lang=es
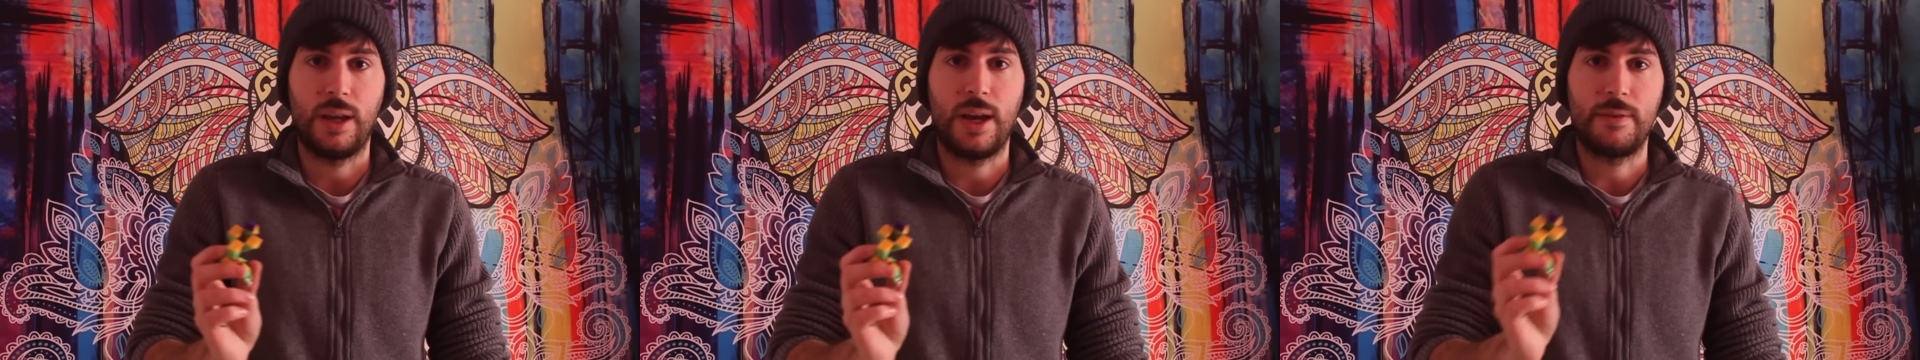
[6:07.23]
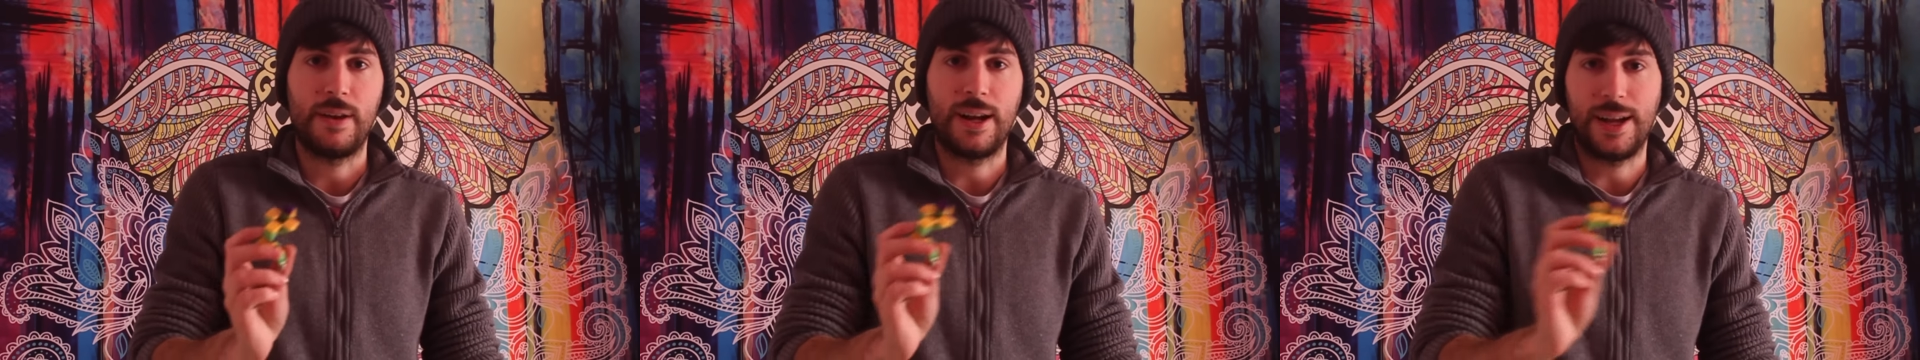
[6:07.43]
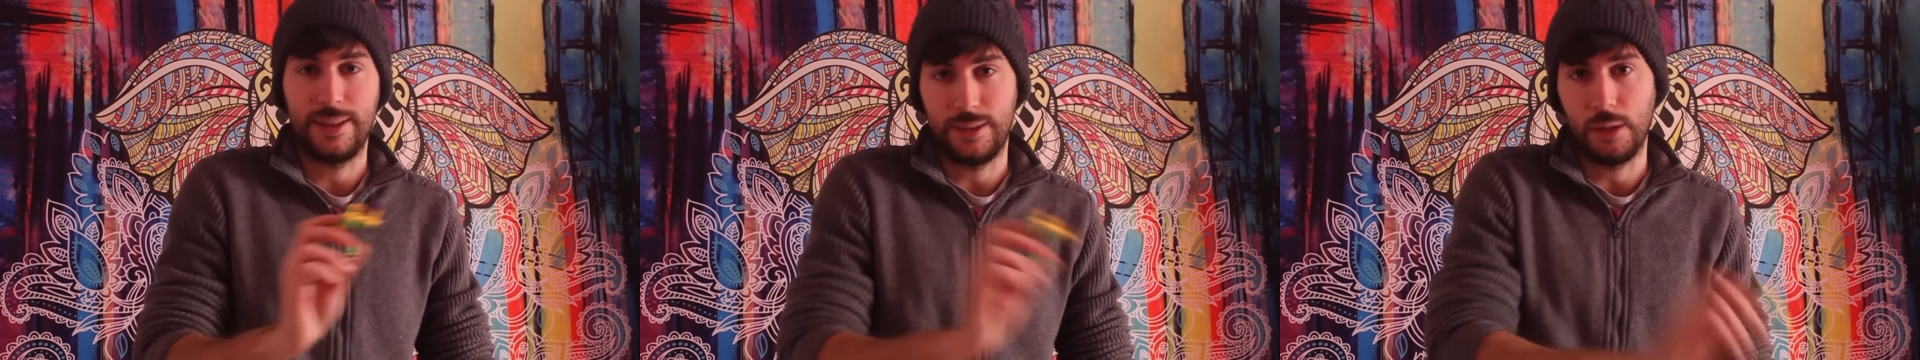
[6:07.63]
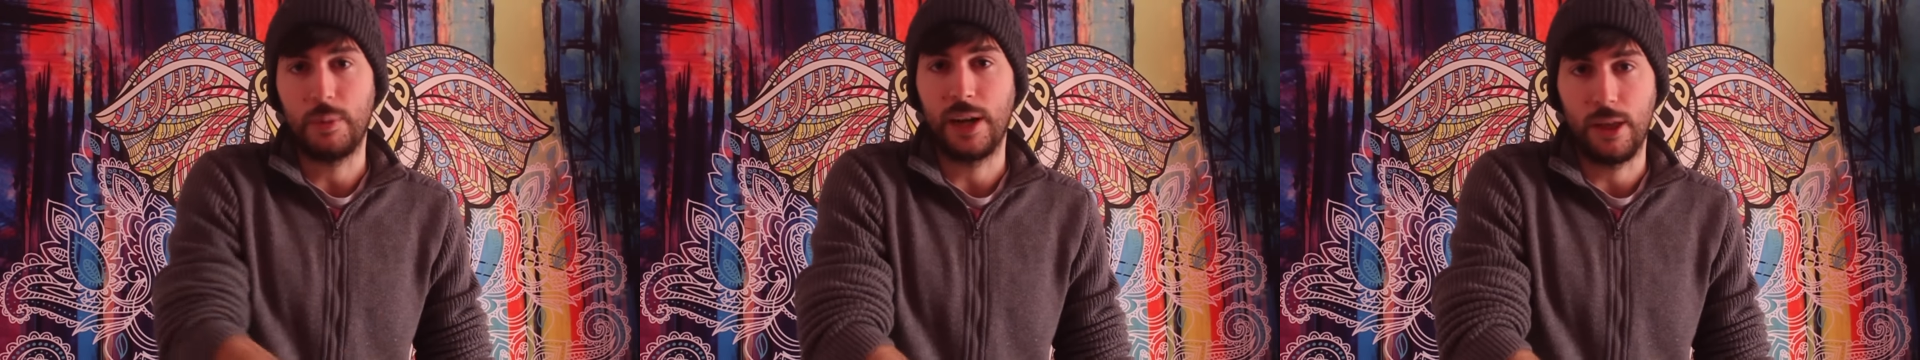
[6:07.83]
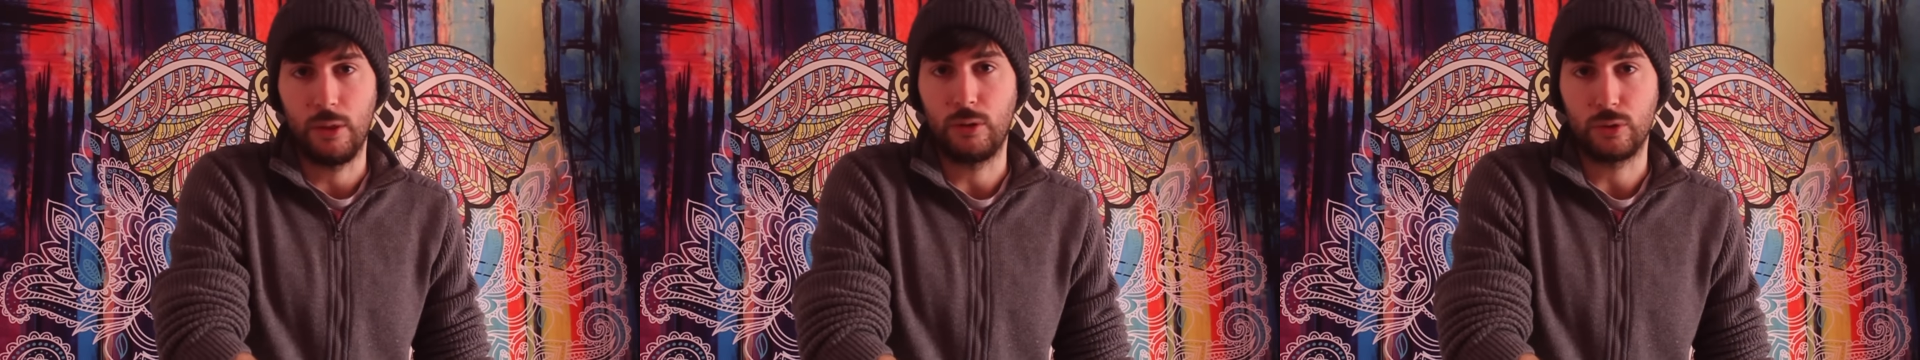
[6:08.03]
hay vacante
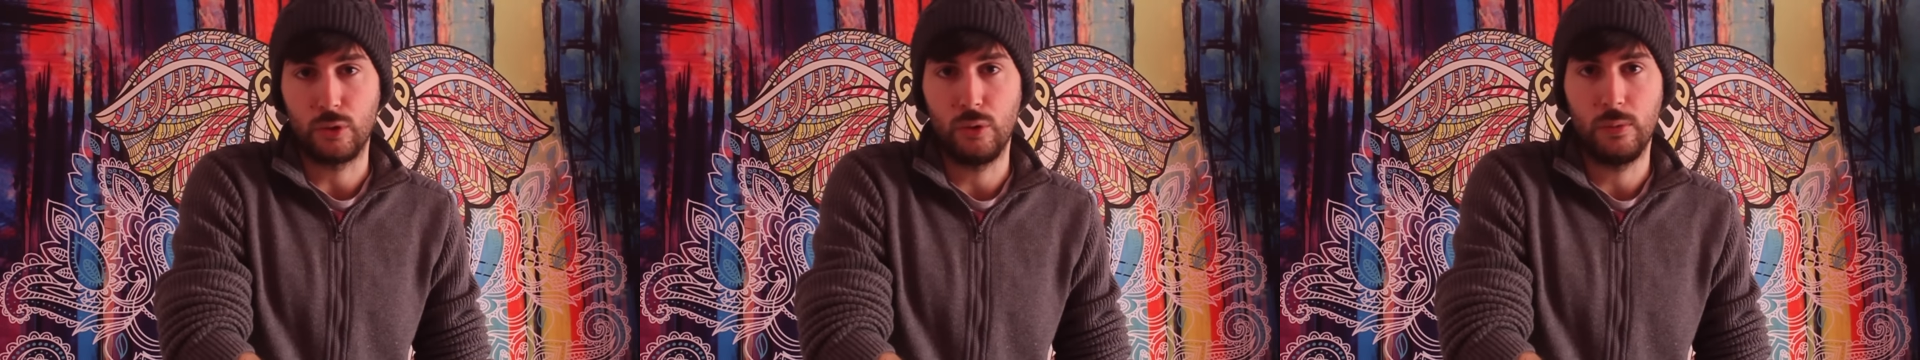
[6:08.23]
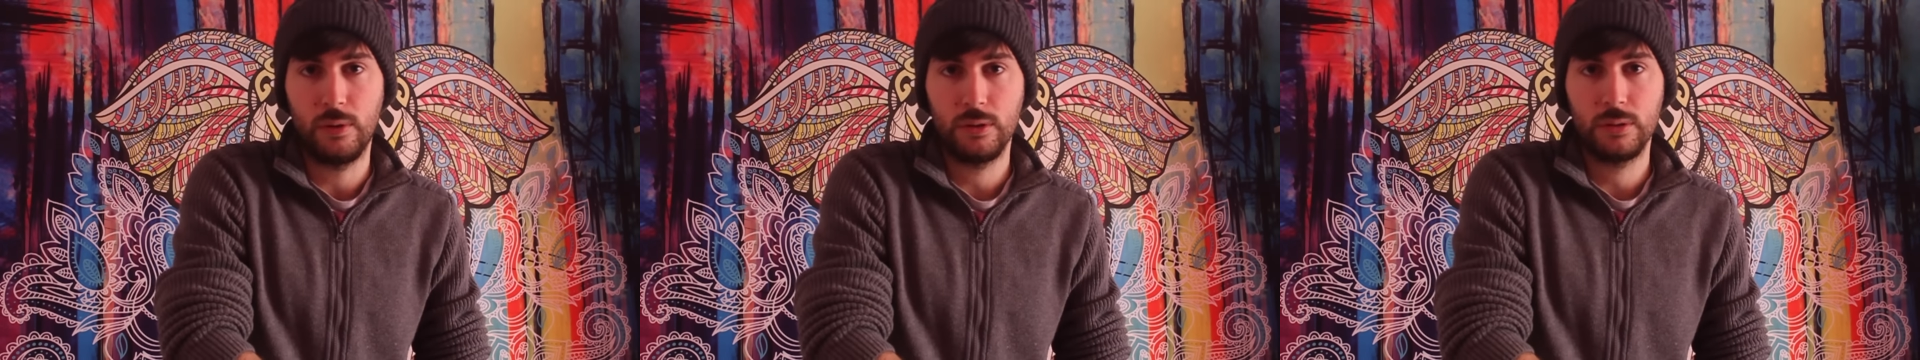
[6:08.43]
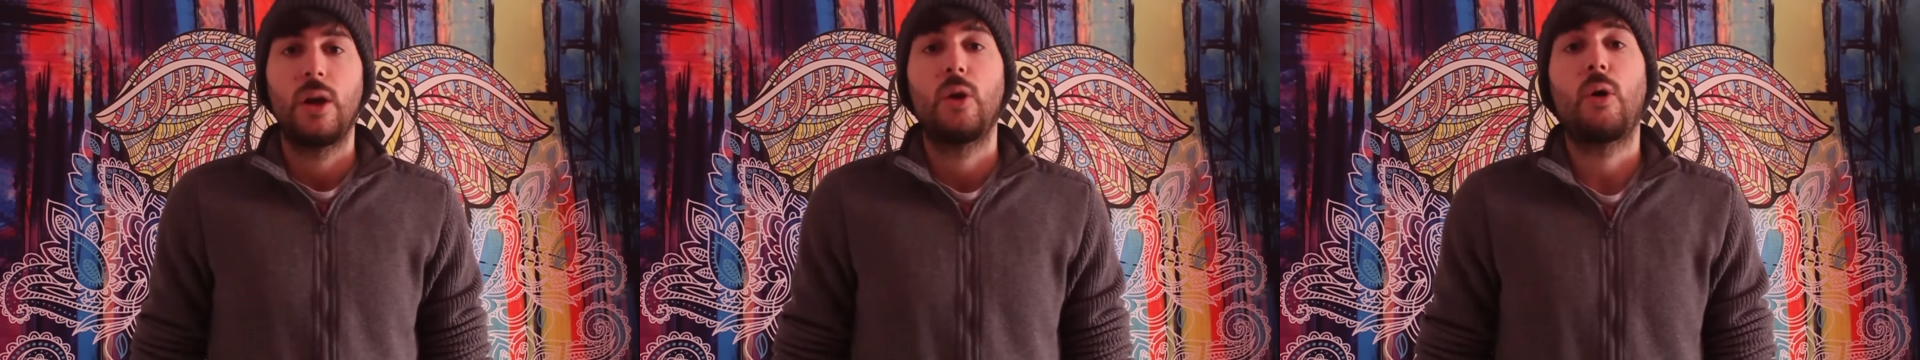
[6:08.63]
para dos cubos.